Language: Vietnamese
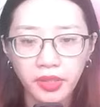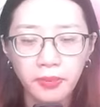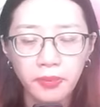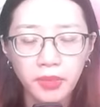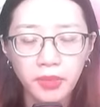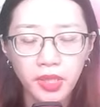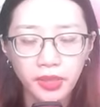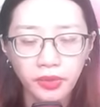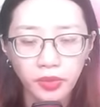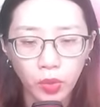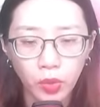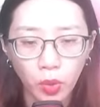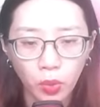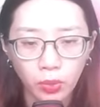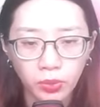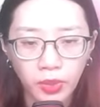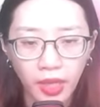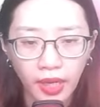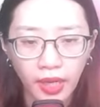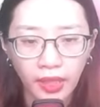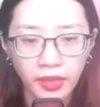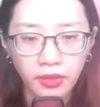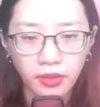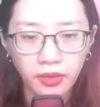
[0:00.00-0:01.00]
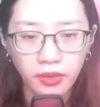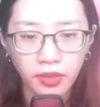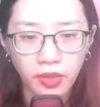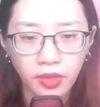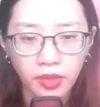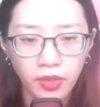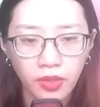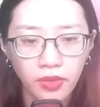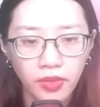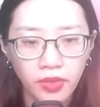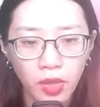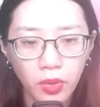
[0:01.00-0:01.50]
kiếm linh tồn tại.
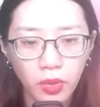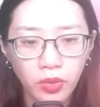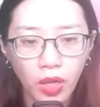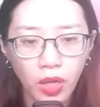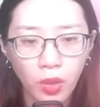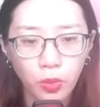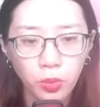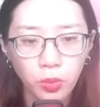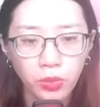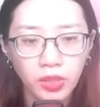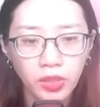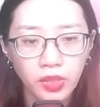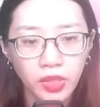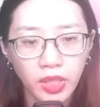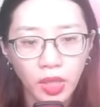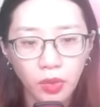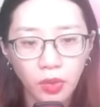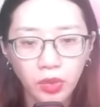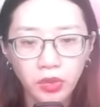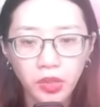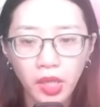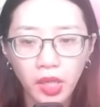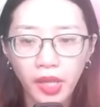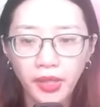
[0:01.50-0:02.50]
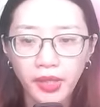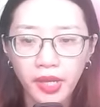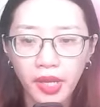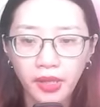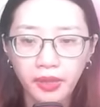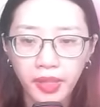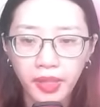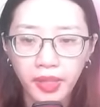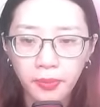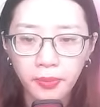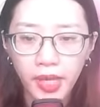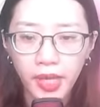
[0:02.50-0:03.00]
Nếu không, sao có thể để
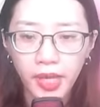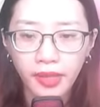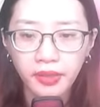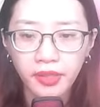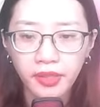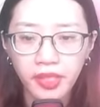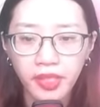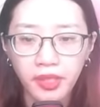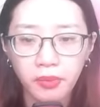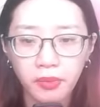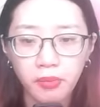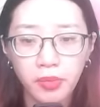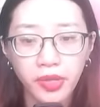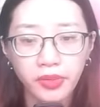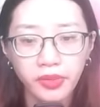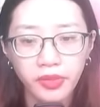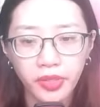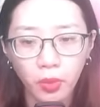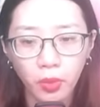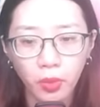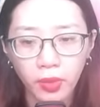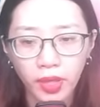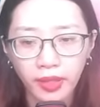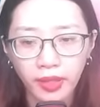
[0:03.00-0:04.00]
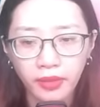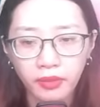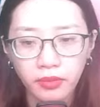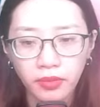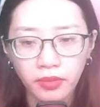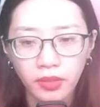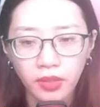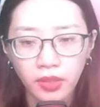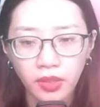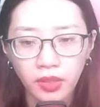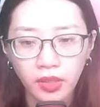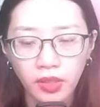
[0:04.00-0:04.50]
kiếm đen kia bên trong hắn?
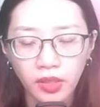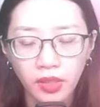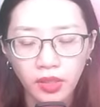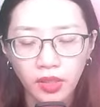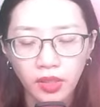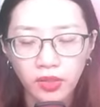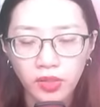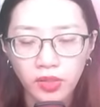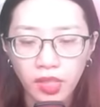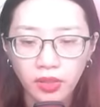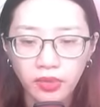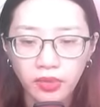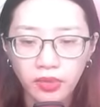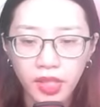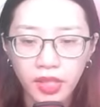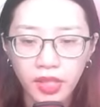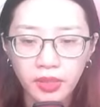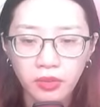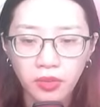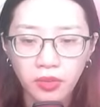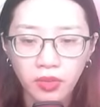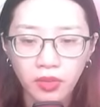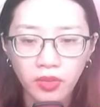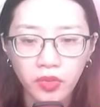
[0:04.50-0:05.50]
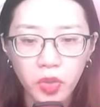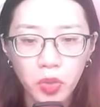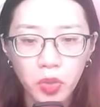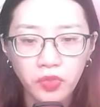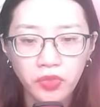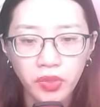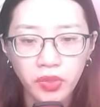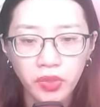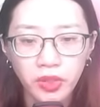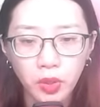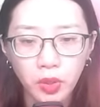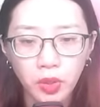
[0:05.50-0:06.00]
Cho nên, Lúc
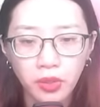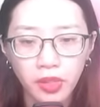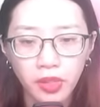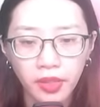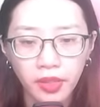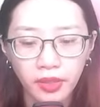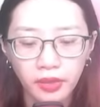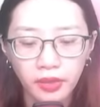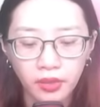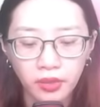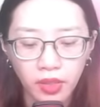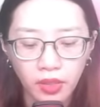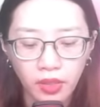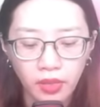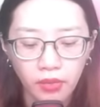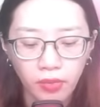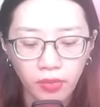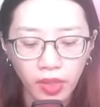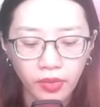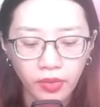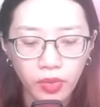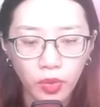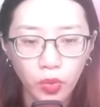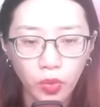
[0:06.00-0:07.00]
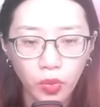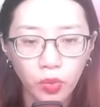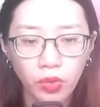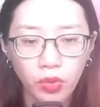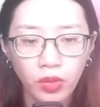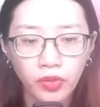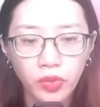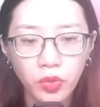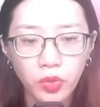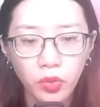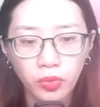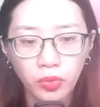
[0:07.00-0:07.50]
vừa xuất hiện, mặc dù
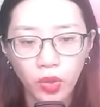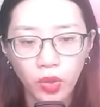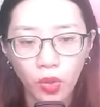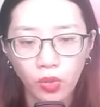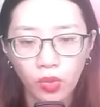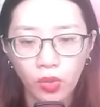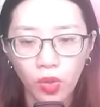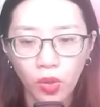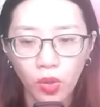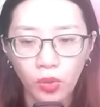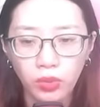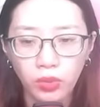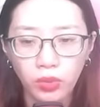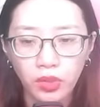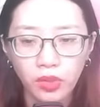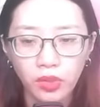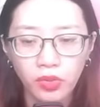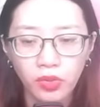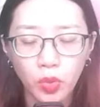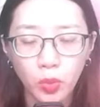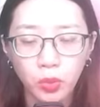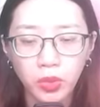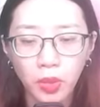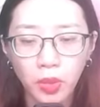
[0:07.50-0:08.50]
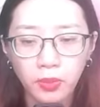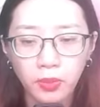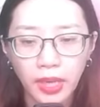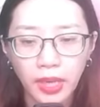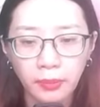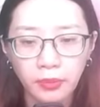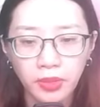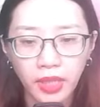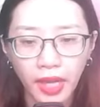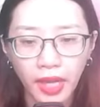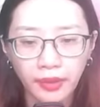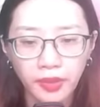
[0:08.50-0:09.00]
có chút đột ngột, cũng không
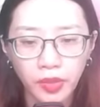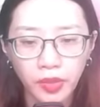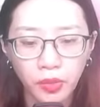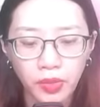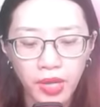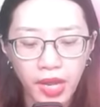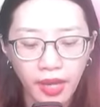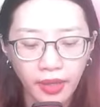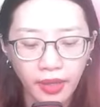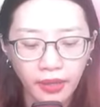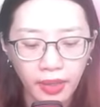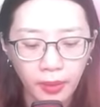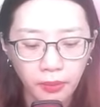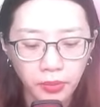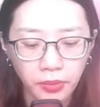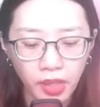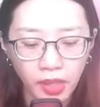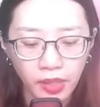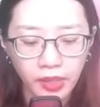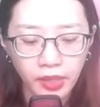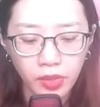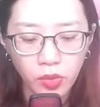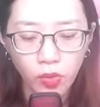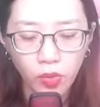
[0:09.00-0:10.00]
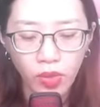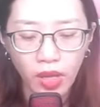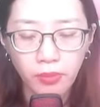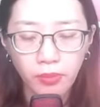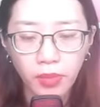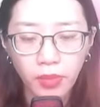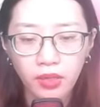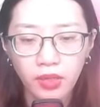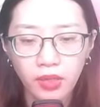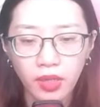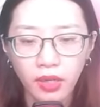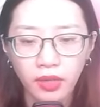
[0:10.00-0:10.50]
làm tả tiểu đa cảm thấy quá
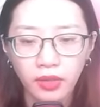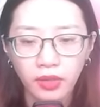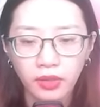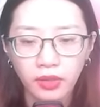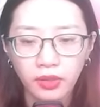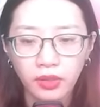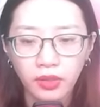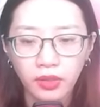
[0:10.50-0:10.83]
bất ngờ.